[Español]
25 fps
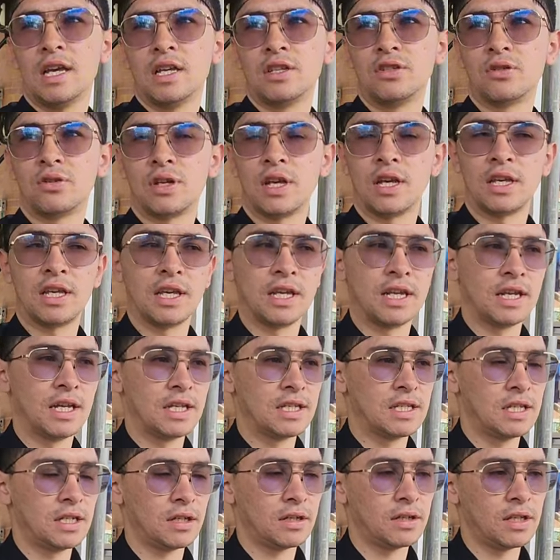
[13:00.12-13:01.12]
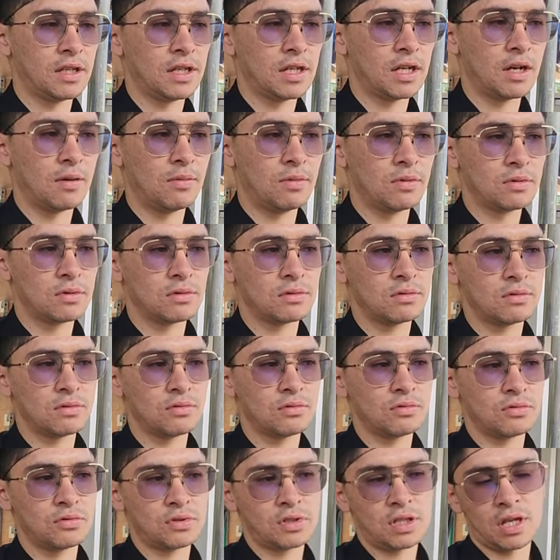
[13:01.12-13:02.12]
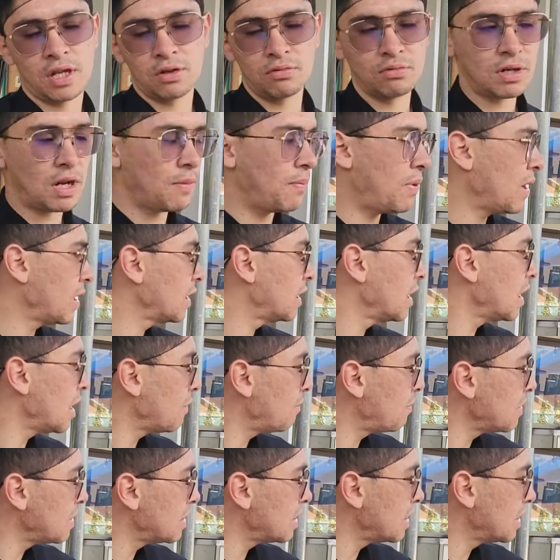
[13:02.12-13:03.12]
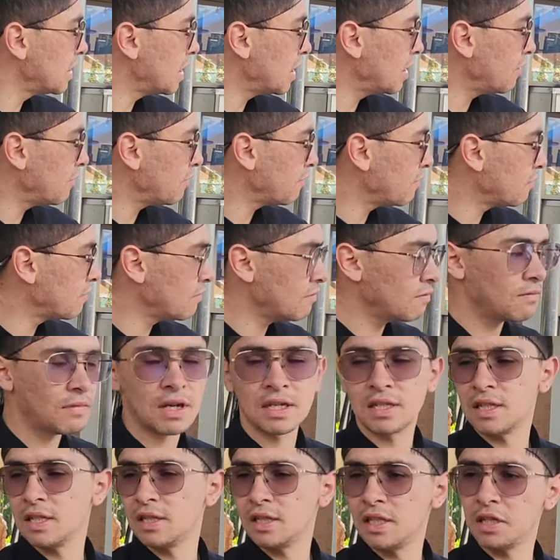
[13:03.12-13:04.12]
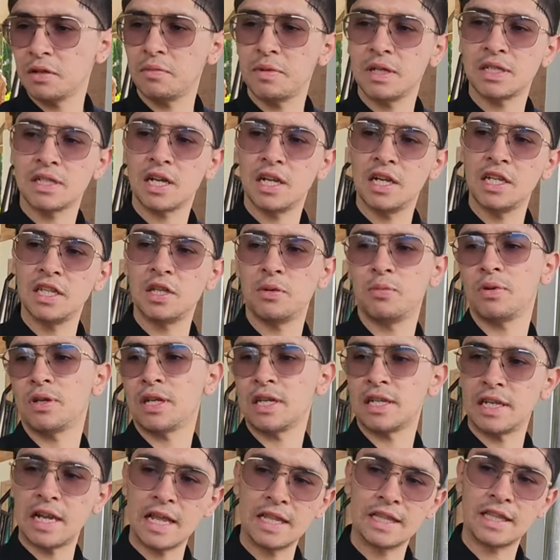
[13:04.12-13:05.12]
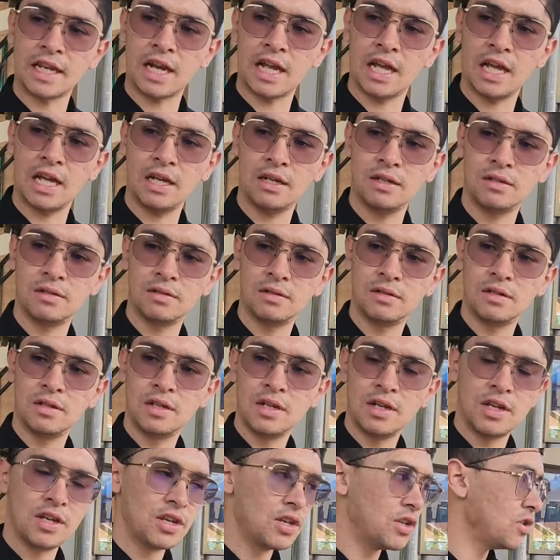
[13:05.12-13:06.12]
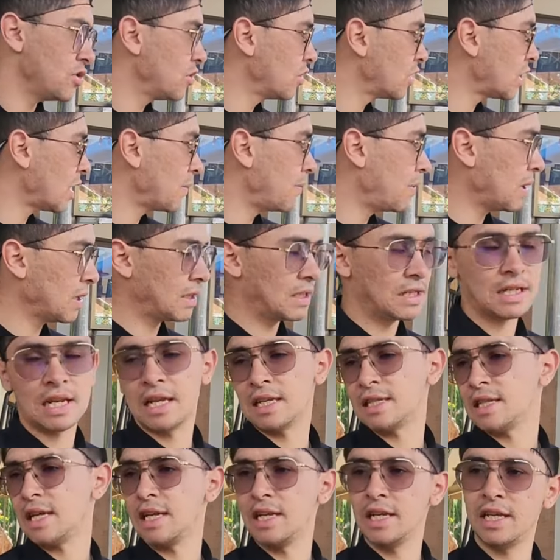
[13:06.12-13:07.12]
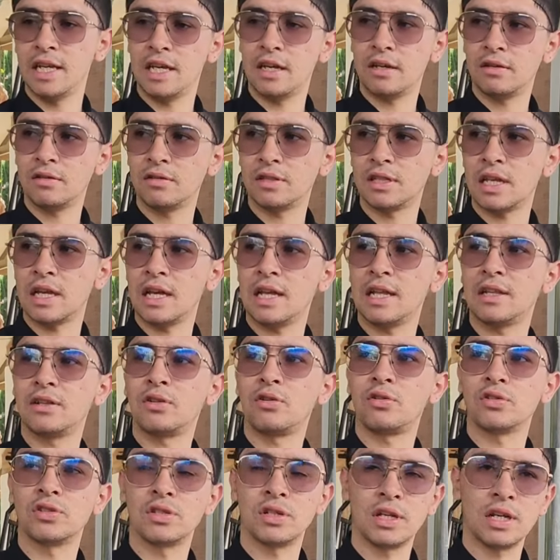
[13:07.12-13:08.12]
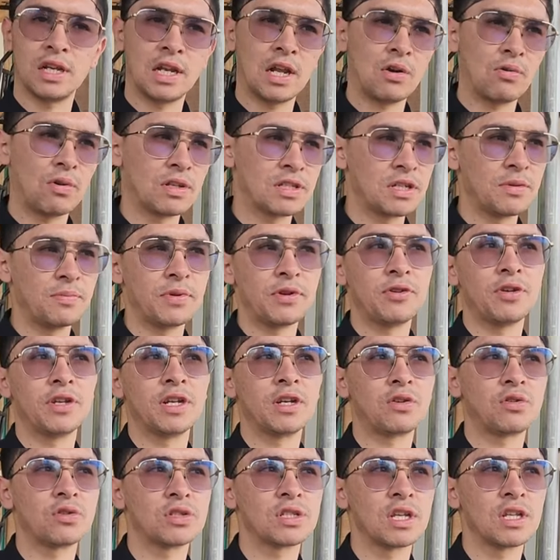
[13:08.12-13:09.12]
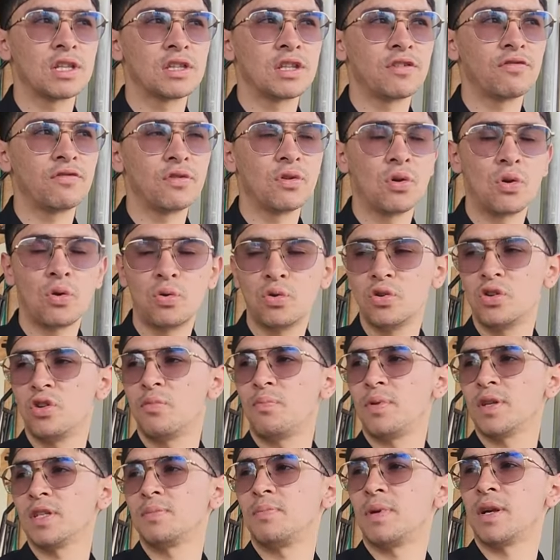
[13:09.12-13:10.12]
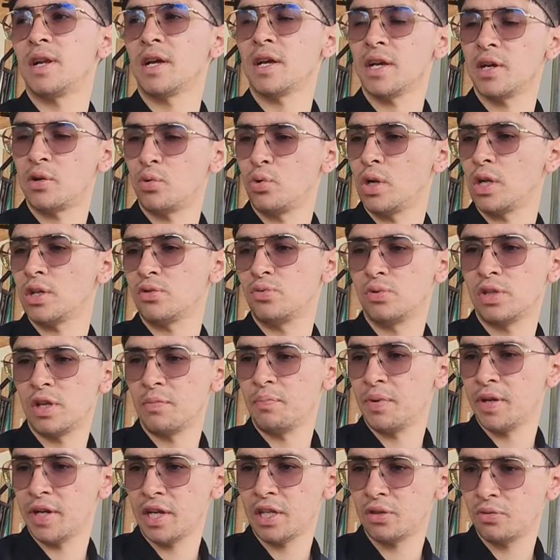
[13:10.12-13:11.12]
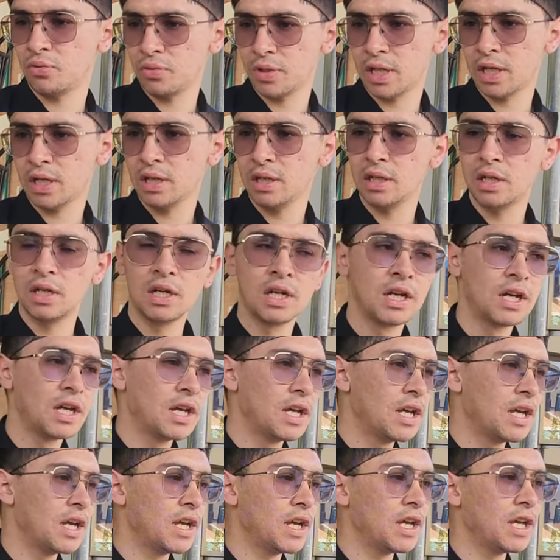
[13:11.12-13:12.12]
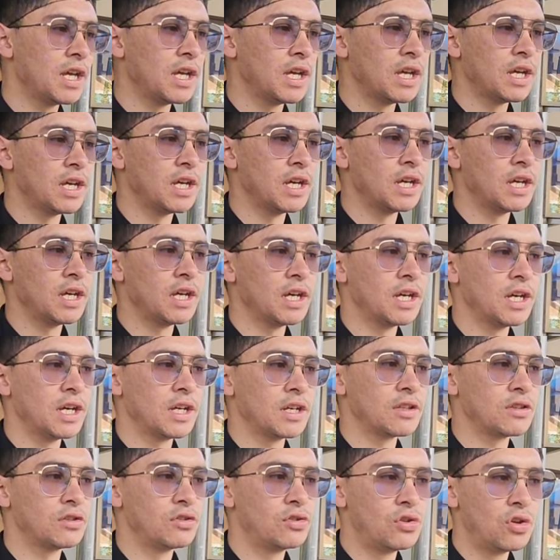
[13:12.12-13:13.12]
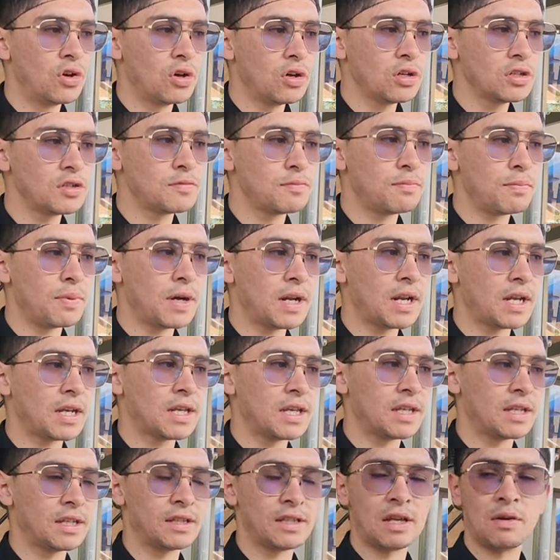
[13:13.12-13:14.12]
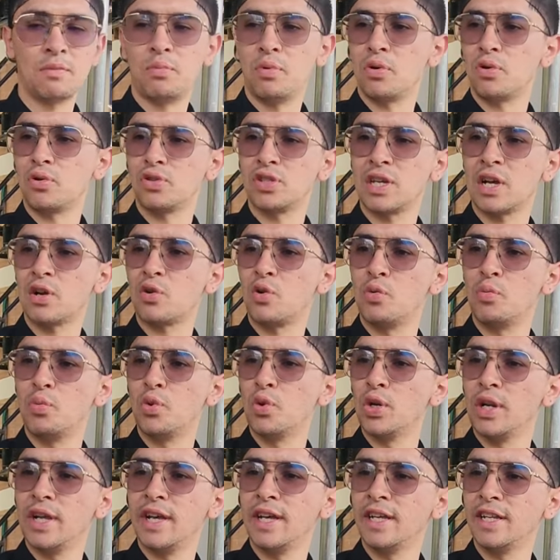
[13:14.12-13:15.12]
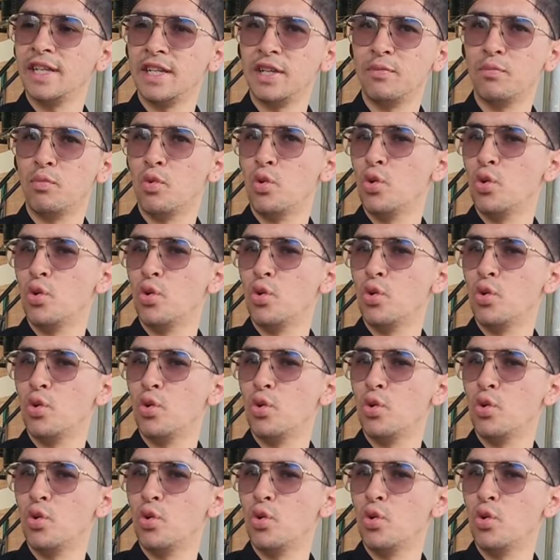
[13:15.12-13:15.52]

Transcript: ¿Eso qué quiere decir? Que digamos, en una parte de la piscina va a sentir más caliente porque es la entrada, y otra parte es la salida. Pues, el agua siempre viene en constante uno, pues para regular su temperatura, eh, dos, para que tampoco se acumule ni